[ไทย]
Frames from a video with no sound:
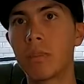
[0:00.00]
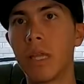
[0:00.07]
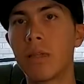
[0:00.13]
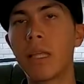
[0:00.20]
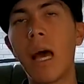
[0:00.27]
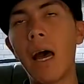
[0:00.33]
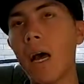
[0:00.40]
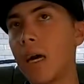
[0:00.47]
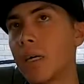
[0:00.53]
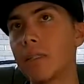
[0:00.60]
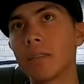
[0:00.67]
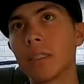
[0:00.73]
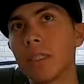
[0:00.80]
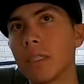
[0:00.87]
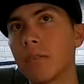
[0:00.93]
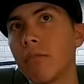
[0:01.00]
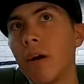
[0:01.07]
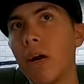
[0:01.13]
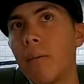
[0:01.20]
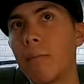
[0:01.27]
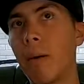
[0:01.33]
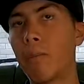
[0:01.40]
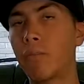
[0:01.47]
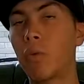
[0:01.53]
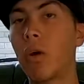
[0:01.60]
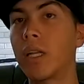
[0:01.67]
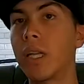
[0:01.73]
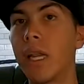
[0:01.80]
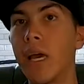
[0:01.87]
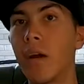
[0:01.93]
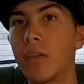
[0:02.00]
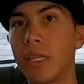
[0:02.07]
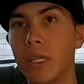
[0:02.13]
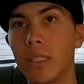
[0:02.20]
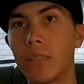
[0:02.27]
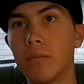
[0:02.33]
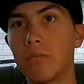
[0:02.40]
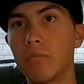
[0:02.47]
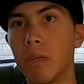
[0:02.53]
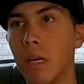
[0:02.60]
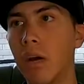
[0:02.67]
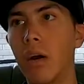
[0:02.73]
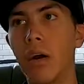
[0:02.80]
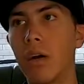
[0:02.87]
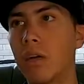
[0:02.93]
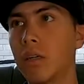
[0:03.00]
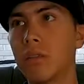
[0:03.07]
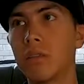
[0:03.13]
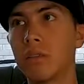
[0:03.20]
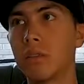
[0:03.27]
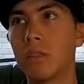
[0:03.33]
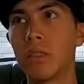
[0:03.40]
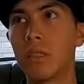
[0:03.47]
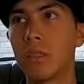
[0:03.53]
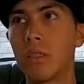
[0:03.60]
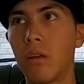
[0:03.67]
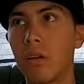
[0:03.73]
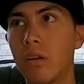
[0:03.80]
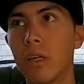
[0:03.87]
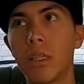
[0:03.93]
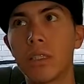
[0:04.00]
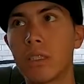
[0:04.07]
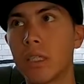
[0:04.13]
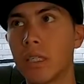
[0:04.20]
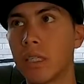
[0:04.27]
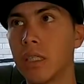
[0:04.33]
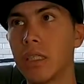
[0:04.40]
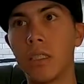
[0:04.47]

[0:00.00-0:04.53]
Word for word: แต่ถ้าเกิดว่าปรับตัวได้แล้วเนี่ย มันก็เราก็จะ